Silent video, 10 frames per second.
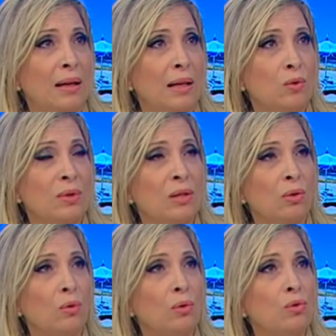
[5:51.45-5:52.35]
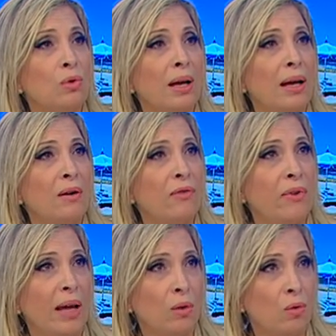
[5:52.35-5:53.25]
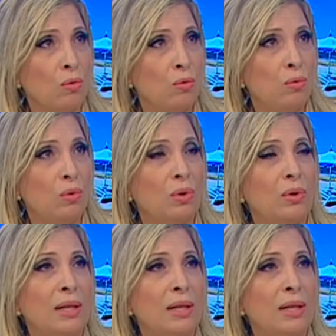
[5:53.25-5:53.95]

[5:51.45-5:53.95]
l'association culturelle fait un concours